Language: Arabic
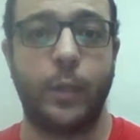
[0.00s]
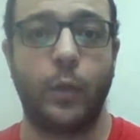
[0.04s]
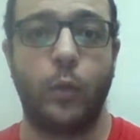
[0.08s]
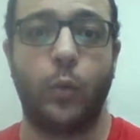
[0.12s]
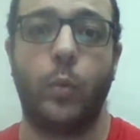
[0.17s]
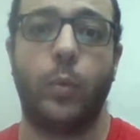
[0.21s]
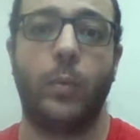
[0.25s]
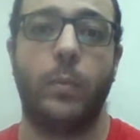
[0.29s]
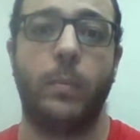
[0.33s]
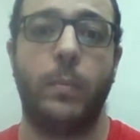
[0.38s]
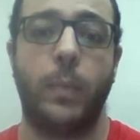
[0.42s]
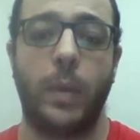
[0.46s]

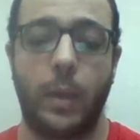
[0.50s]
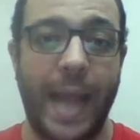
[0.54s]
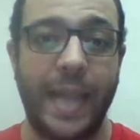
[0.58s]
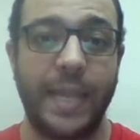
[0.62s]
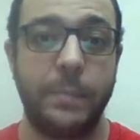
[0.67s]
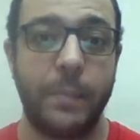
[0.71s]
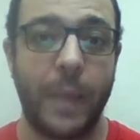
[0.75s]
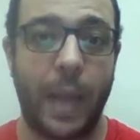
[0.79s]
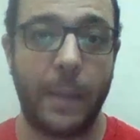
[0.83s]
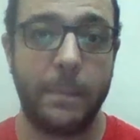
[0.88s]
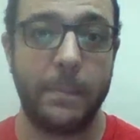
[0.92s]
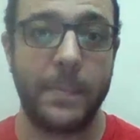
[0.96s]
سجلهم
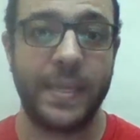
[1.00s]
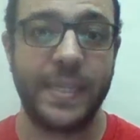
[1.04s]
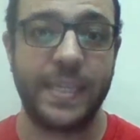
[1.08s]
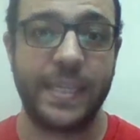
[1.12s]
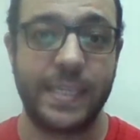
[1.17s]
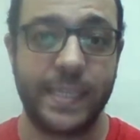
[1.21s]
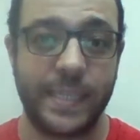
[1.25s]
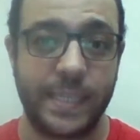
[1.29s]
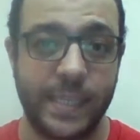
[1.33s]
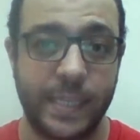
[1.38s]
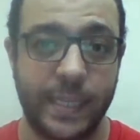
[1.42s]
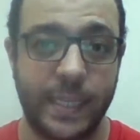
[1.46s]
علي محمد
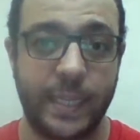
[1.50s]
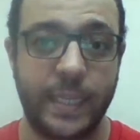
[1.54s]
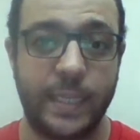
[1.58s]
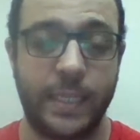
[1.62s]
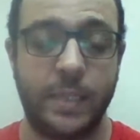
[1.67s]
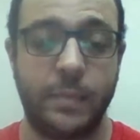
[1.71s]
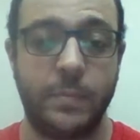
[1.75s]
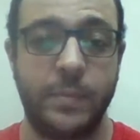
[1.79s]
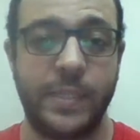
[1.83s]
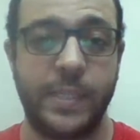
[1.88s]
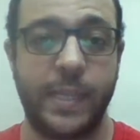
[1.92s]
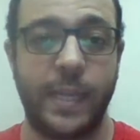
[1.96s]

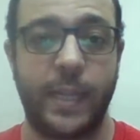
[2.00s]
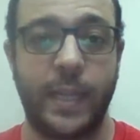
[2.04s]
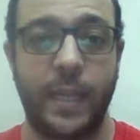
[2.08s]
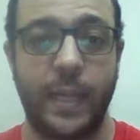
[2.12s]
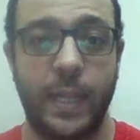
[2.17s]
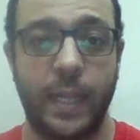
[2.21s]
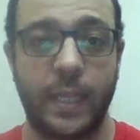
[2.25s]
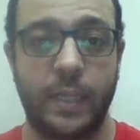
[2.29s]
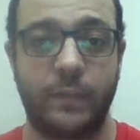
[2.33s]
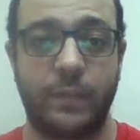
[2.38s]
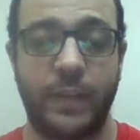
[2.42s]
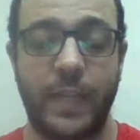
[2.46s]
الزهيدي بيسجل
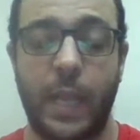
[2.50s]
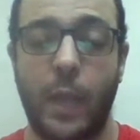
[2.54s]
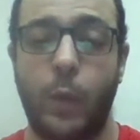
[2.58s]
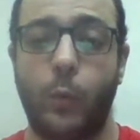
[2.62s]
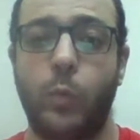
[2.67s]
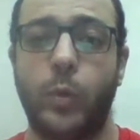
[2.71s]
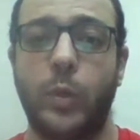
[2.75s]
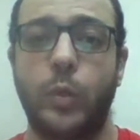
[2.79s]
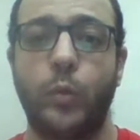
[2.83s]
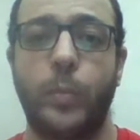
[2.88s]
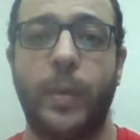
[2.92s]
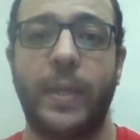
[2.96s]
الهدف
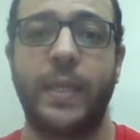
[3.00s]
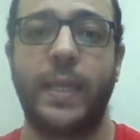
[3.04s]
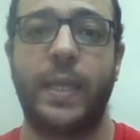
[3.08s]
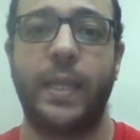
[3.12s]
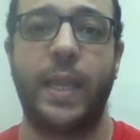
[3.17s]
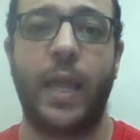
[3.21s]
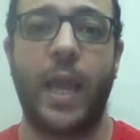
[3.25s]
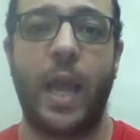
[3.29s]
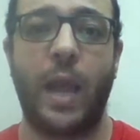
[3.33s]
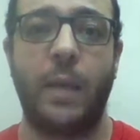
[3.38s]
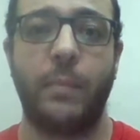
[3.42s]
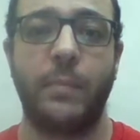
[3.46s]
الأول وبعد
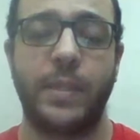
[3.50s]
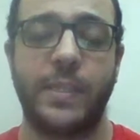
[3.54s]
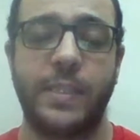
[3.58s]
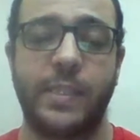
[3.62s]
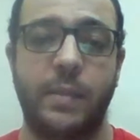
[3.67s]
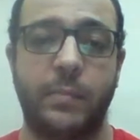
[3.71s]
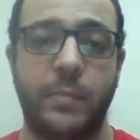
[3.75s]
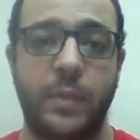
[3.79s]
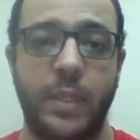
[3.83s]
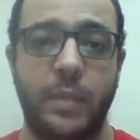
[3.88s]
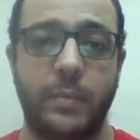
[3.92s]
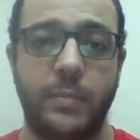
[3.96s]
كده أحمد
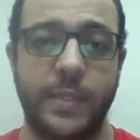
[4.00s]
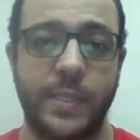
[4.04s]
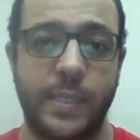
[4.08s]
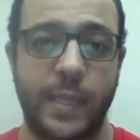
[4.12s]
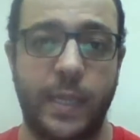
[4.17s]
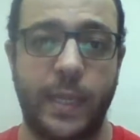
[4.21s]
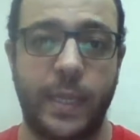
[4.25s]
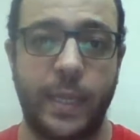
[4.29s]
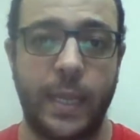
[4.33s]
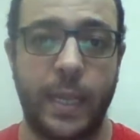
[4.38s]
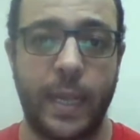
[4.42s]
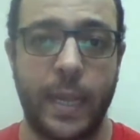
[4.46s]
سمير
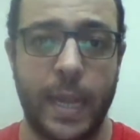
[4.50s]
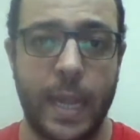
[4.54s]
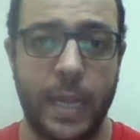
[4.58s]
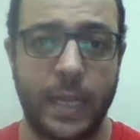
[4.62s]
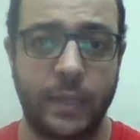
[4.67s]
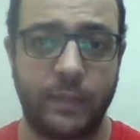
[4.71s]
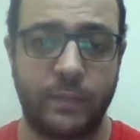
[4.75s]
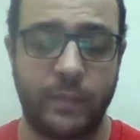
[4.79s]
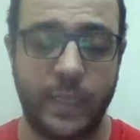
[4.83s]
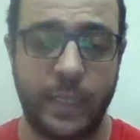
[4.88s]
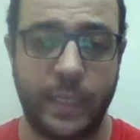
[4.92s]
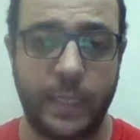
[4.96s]
بيسجل
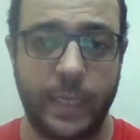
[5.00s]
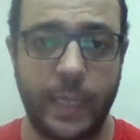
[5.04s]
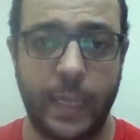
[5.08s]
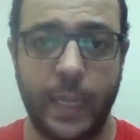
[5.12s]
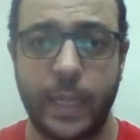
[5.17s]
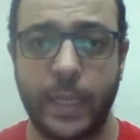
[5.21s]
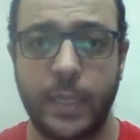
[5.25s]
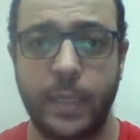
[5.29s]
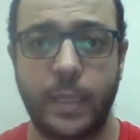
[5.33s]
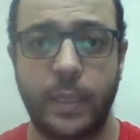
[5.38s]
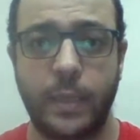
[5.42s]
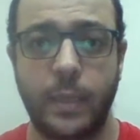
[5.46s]
الهدف
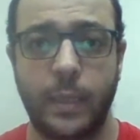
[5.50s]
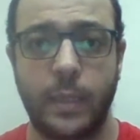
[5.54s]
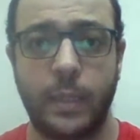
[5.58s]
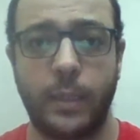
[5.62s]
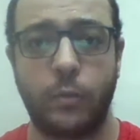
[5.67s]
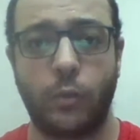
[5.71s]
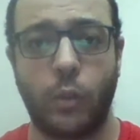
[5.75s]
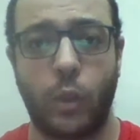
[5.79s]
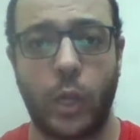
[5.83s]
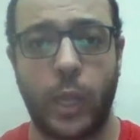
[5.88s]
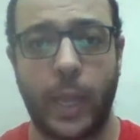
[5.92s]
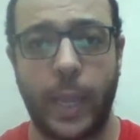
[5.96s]
الثاني
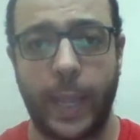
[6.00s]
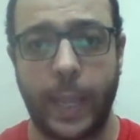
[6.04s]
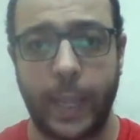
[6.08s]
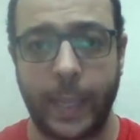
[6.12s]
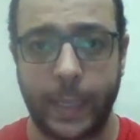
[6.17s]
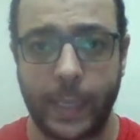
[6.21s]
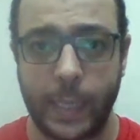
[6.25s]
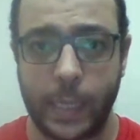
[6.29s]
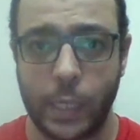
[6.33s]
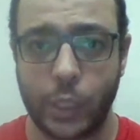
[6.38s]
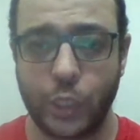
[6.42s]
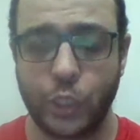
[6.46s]
لطلائع
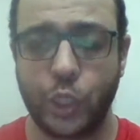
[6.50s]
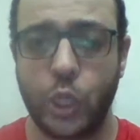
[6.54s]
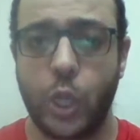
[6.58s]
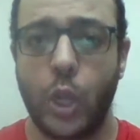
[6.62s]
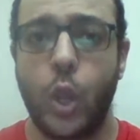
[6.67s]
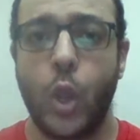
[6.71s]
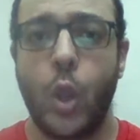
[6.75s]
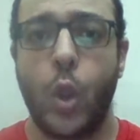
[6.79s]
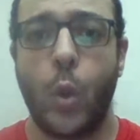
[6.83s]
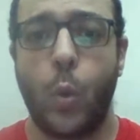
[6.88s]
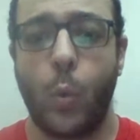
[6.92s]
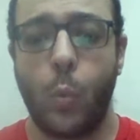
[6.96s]
الجيش
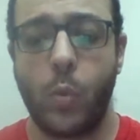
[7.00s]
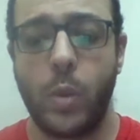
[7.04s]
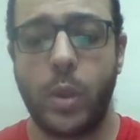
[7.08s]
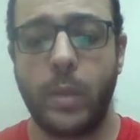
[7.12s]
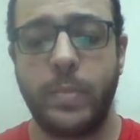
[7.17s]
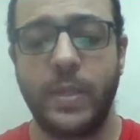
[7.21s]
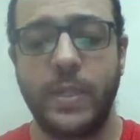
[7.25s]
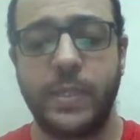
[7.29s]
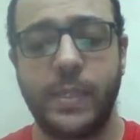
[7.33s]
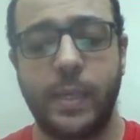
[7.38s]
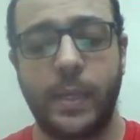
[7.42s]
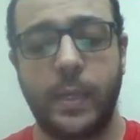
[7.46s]

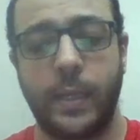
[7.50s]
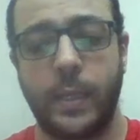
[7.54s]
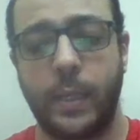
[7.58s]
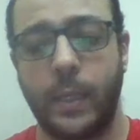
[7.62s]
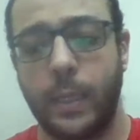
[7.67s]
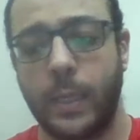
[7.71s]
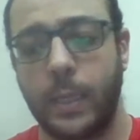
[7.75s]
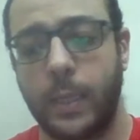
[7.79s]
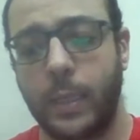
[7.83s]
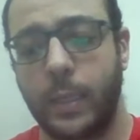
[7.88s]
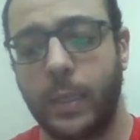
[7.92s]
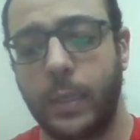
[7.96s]
وبيسجل
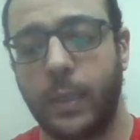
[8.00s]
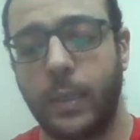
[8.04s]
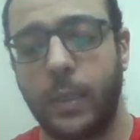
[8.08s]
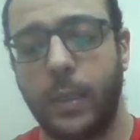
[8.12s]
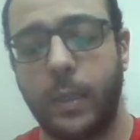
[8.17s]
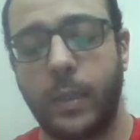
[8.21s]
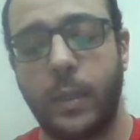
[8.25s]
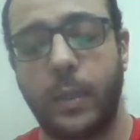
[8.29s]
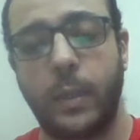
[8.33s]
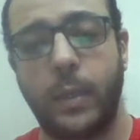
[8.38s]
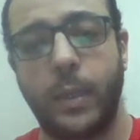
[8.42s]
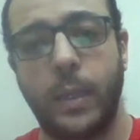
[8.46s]

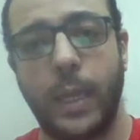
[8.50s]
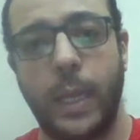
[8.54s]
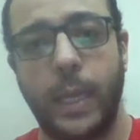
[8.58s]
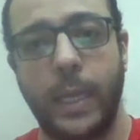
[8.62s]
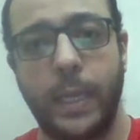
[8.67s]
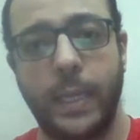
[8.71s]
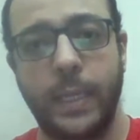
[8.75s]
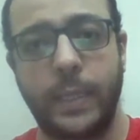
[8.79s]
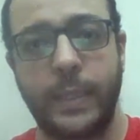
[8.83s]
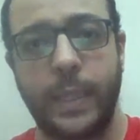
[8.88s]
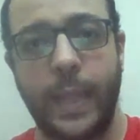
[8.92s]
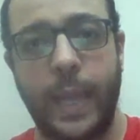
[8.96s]

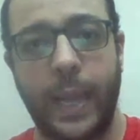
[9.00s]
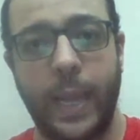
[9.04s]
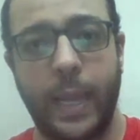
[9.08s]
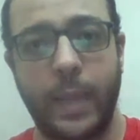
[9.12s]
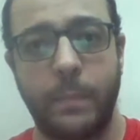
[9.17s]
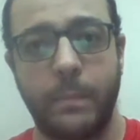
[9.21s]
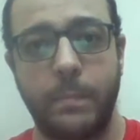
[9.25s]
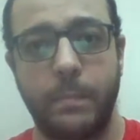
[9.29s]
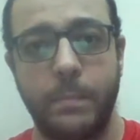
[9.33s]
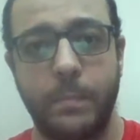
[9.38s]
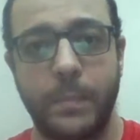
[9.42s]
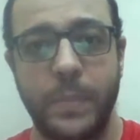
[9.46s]

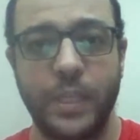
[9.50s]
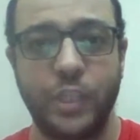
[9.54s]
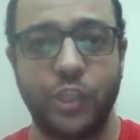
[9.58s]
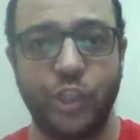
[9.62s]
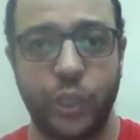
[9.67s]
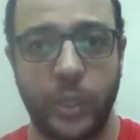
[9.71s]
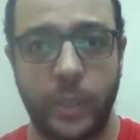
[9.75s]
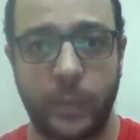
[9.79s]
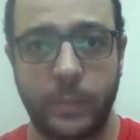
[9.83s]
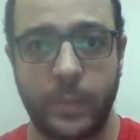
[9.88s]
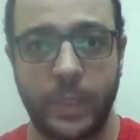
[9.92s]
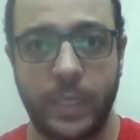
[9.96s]
للاتحاد
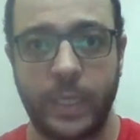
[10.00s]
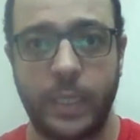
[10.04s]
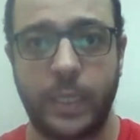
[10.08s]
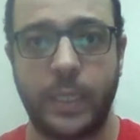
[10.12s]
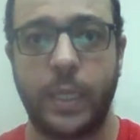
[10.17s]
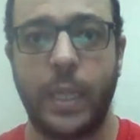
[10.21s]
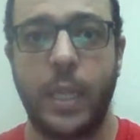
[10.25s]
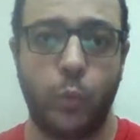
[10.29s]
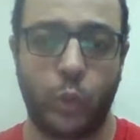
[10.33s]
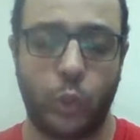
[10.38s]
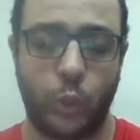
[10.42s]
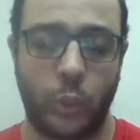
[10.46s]
بنجامين
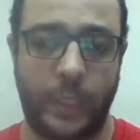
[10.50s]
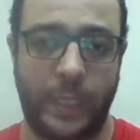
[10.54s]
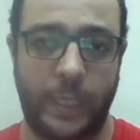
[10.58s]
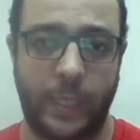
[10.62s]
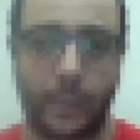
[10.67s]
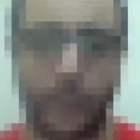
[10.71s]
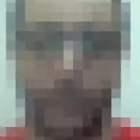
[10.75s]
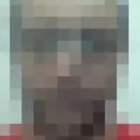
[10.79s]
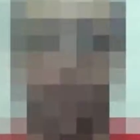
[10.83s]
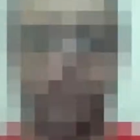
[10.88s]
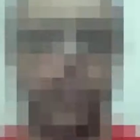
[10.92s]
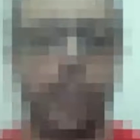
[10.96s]
بوتين
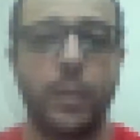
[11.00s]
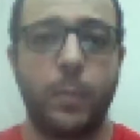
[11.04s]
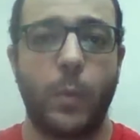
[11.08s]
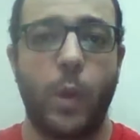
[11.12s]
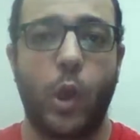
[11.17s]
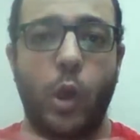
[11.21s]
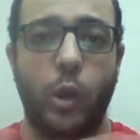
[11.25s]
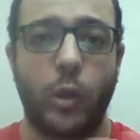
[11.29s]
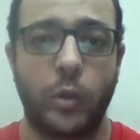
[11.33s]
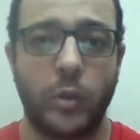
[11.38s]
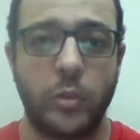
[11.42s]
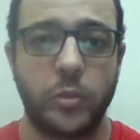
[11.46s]
كده نبقى
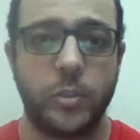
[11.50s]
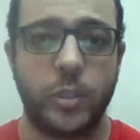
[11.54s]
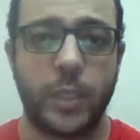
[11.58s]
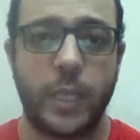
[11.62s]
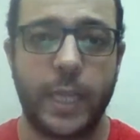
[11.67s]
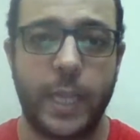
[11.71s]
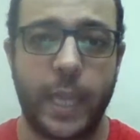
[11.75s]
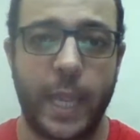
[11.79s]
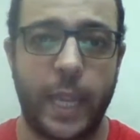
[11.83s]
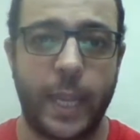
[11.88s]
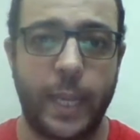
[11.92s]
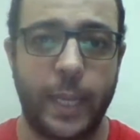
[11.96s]
خلصنا
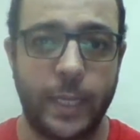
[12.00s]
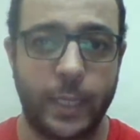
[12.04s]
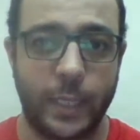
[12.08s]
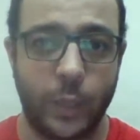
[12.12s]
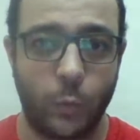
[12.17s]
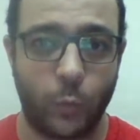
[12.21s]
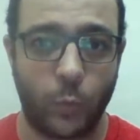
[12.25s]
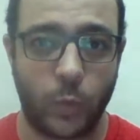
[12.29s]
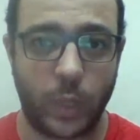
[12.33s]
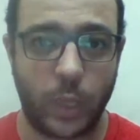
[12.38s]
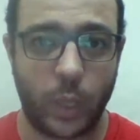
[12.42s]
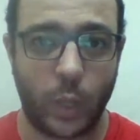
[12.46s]
نتائج
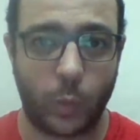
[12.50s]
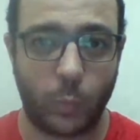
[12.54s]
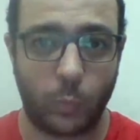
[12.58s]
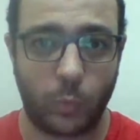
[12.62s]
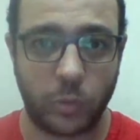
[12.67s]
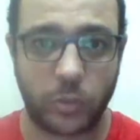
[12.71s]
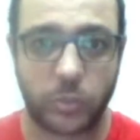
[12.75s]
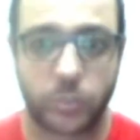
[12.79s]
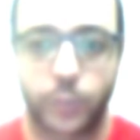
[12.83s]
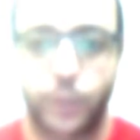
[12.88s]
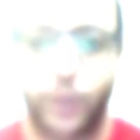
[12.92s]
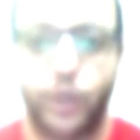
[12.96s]
الدوري
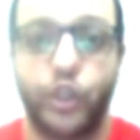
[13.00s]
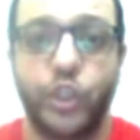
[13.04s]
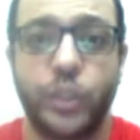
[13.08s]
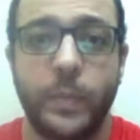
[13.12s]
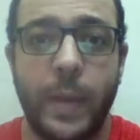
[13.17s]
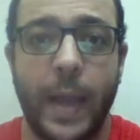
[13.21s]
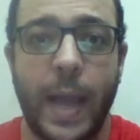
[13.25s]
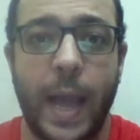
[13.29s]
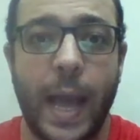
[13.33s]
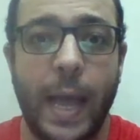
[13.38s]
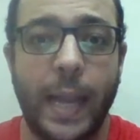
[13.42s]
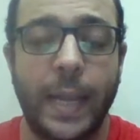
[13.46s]
المصري نخش
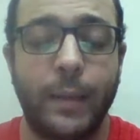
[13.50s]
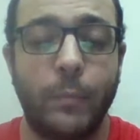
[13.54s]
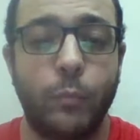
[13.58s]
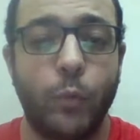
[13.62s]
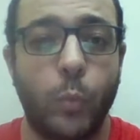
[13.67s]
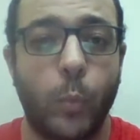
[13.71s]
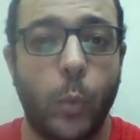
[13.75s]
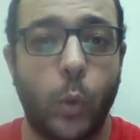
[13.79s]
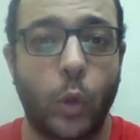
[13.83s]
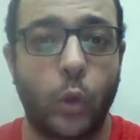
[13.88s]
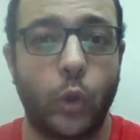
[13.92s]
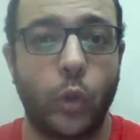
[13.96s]
بقى على
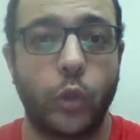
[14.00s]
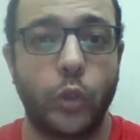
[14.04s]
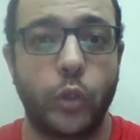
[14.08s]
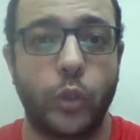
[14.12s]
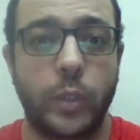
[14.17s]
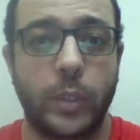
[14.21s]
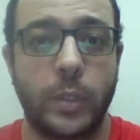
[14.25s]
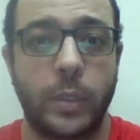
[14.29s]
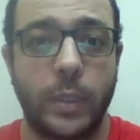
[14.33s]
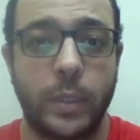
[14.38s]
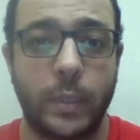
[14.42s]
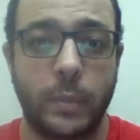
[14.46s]
مباراة
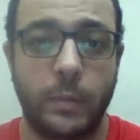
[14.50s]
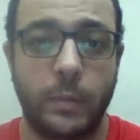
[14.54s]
